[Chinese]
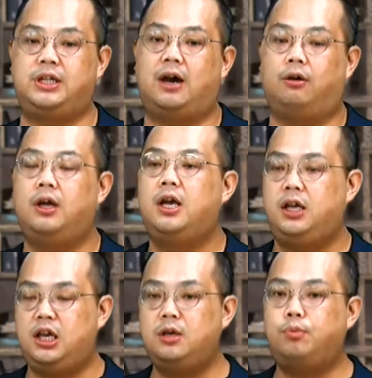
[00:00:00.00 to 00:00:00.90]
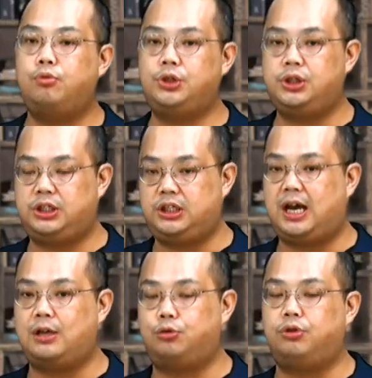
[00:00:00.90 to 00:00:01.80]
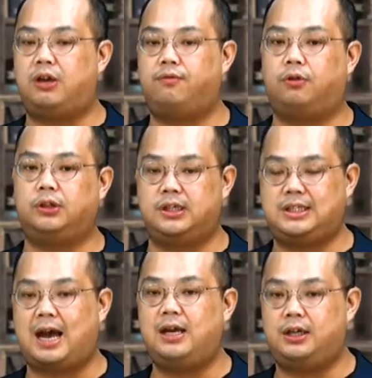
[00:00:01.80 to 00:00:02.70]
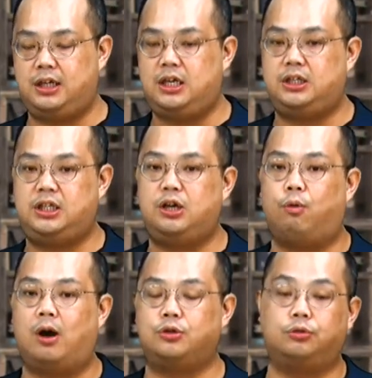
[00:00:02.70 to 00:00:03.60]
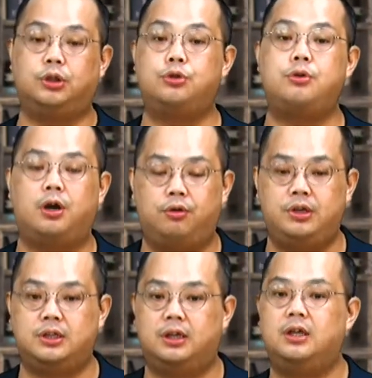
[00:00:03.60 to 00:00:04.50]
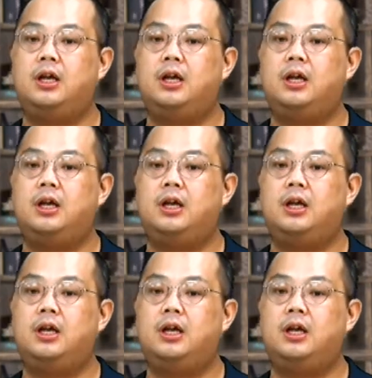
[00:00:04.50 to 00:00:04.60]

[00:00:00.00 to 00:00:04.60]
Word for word: 哈，英布是西汉初年封的三个异姓王中的最后一人。